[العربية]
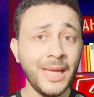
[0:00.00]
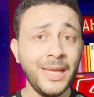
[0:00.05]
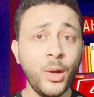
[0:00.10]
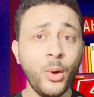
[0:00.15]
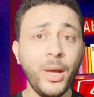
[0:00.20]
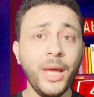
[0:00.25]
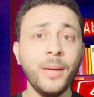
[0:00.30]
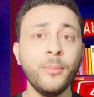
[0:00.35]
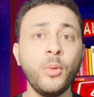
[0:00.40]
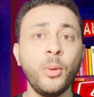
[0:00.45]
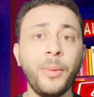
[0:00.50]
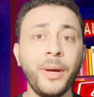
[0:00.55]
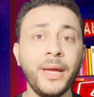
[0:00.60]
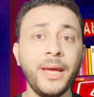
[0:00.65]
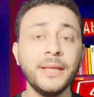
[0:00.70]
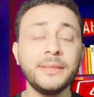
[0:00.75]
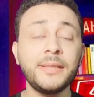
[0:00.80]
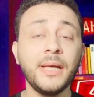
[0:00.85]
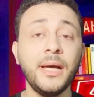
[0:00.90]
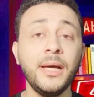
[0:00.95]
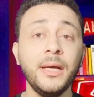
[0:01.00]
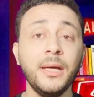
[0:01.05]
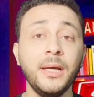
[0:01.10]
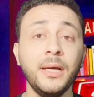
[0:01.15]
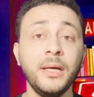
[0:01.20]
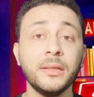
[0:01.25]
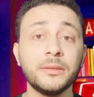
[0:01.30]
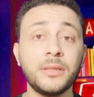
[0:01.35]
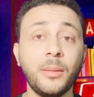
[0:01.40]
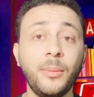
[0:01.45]
نوايا مبيته
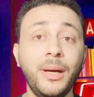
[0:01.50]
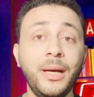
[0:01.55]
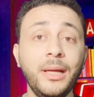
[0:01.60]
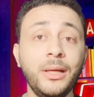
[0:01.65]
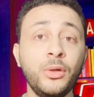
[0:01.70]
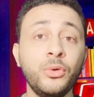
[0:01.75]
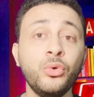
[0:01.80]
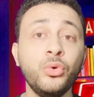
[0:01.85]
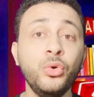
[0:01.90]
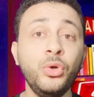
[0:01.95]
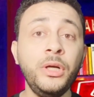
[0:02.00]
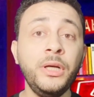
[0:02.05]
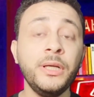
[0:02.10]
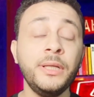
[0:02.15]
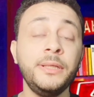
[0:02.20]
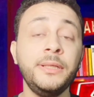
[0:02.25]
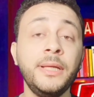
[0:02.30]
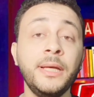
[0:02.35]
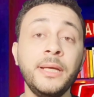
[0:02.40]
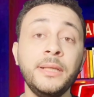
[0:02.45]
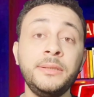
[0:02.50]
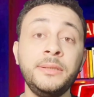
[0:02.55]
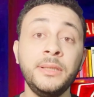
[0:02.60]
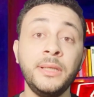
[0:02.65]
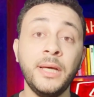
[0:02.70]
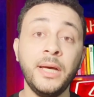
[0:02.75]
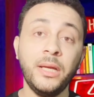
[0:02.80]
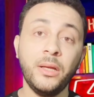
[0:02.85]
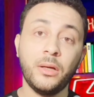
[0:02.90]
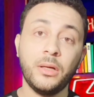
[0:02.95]
طبعا لوقوع
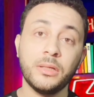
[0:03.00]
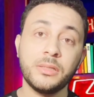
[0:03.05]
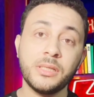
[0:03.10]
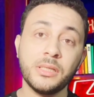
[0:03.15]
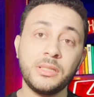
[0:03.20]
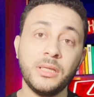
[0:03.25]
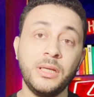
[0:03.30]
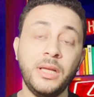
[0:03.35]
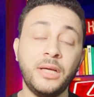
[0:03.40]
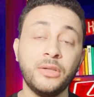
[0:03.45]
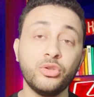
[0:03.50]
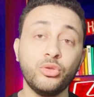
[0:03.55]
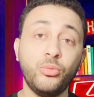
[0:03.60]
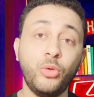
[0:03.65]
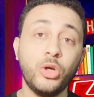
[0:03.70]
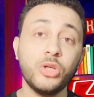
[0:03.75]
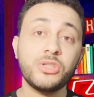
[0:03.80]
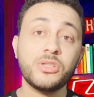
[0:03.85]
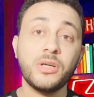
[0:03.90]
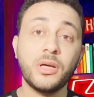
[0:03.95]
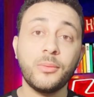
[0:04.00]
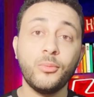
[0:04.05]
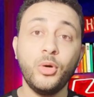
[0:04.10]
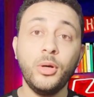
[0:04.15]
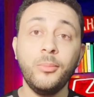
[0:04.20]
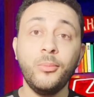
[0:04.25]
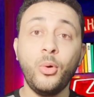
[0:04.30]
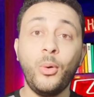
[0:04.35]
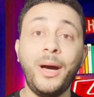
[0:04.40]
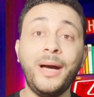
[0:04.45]
النادي الاهلي خاصه ان عنده معسكر
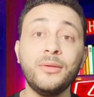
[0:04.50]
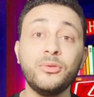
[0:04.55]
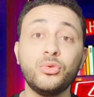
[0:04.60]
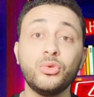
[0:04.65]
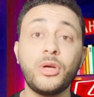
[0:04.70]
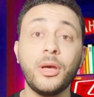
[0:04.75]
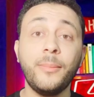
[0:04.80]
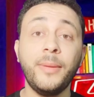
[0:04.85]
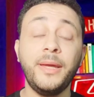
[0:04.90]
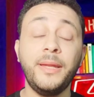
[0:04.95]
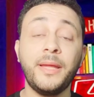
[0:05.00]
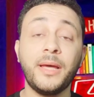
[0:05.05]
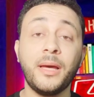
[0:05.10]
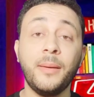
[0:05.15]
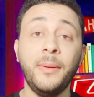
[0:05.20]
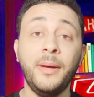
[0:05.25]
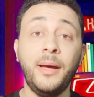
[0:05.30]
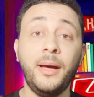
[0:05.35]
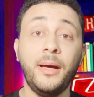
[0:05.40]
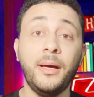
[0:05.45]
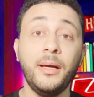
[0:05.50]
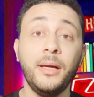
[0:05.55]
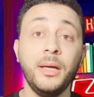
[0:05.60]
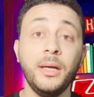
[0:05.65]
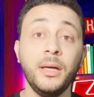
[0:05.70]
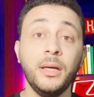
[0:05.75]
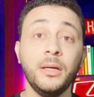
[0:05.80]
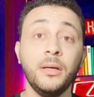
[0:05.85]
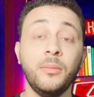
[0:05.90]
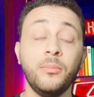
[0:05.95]
مهم وعنده كمان يا جماعه
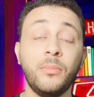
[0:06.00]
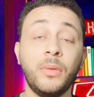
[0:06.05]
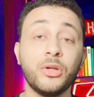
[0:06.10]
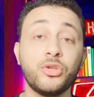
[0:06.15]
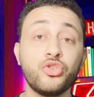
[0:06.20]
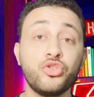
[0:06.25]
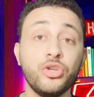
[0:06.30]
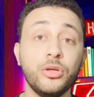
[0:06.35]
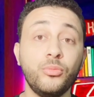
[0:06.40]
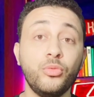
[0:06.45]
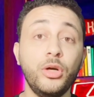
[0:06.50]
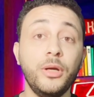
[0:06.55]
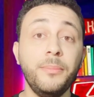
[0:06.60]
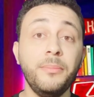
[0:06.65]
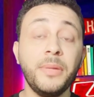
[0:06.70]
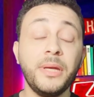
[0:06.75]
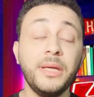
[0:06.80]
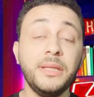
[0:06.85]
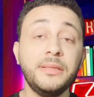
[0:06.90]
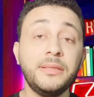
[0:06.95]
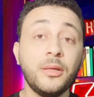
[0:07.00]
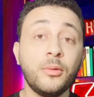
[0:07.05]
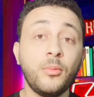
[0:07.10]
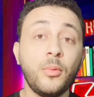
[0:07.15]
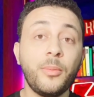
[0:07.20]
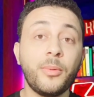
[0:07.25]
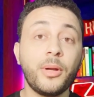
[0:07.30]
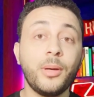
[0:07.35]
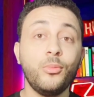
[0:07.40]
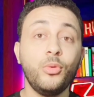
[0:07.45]
ماتش مهم جدا
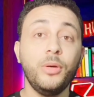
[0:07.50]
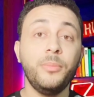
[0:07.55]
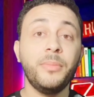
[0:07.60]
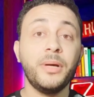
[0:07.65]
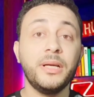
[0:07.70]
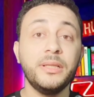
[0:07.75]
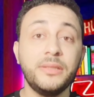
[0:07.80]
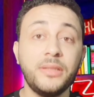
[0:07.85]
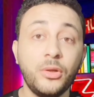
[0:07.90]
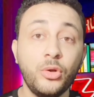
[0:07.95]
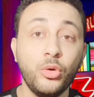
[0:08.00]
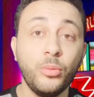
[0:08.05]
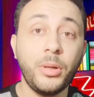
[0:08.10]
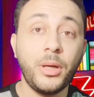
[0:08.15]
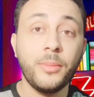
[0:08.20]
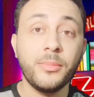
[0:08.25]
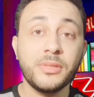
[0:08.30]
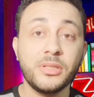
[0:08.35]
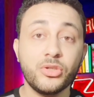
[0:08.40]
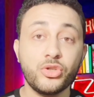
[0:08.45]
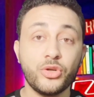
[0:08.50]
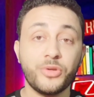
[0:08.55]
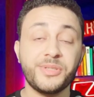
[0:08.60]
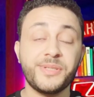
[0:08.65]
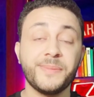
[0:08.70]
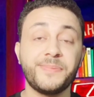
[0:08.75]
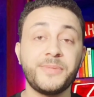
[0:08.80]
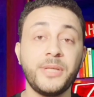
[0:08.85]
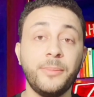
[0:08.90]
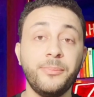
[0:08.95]
ومباراه مهمه جدا يوم 15
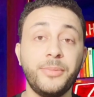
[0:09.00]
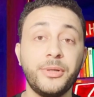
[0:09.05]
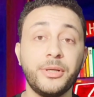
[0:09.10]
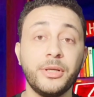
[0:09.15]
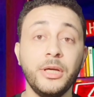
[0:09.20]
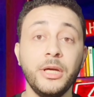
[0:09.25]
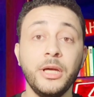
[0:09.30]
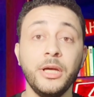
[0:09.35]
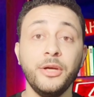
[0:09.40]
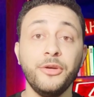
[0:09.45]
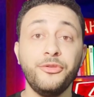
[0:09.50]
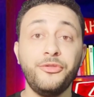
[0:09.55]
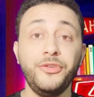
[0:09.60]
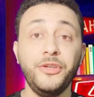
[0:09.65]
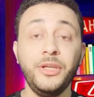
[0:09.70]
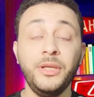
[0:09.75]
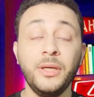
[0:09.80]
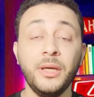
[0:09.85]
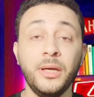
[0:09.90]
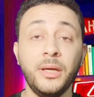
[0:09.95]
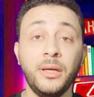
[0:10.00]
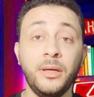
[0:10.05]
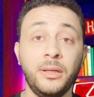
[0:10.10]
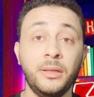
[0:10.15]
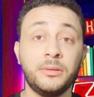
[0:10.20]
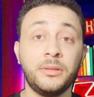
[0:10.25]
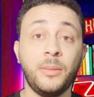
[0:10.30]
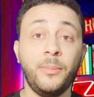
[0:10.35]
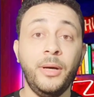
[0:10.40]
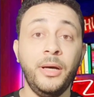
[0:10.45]
سبتمبر في
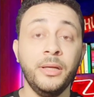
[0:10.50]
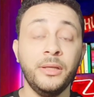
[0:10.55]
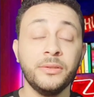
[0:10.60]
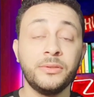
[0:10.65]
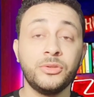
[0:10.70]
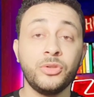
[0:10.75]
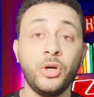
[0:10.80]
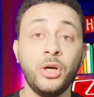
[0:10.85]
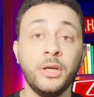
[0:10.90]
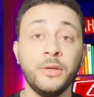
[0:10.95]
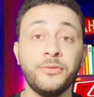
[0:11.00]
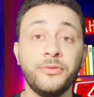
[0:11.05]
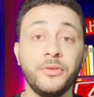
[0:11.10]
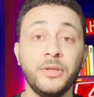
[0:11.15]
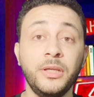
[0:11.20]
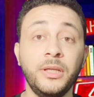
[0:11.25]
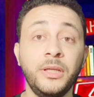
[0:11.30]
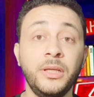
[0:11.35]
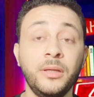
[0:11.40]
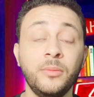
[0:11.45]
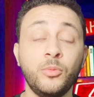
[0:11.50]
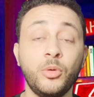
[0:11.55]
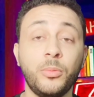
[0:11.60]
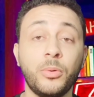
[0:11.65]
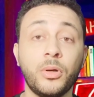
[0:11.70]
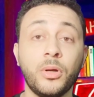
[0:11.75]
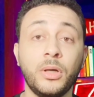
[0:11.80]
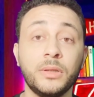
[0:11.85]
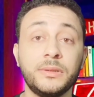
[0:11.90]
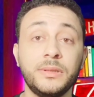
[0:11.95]
آه، طبعا الطائف إيه،
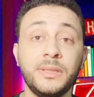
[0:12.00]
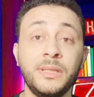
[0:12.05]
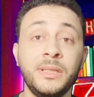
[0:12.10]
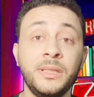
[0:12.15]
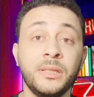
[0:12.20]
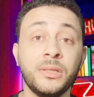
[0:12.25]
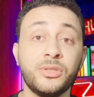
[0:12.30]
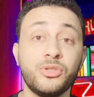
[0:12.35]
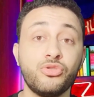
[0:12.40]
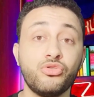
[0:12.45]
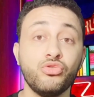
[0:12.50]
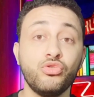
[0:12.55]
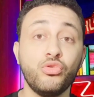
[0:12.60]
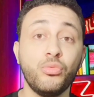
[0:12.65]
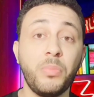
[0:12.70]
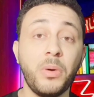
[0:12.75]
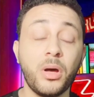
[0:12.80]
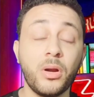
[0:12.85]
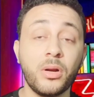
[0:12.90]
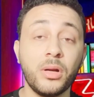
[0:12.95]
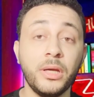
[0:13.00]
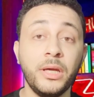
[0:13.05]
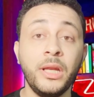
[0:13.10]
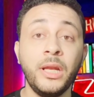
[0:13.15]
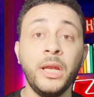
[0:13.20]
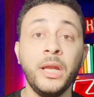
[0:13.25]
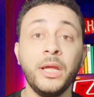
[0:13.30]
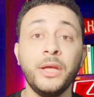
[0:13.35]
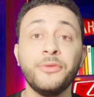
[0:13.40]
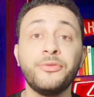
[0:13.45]
مباراه إيه، السوبر
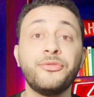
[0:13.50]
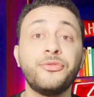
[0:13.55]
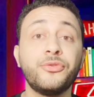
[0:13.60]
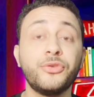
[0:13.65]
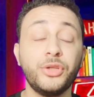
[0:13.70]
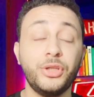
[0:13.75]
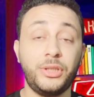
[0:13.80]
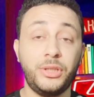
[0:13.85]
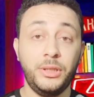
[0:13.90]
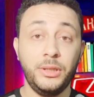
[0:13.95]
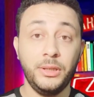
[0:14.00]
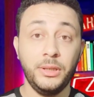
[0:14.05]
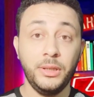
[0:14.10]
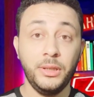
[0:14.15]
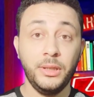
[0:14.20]
الافريقي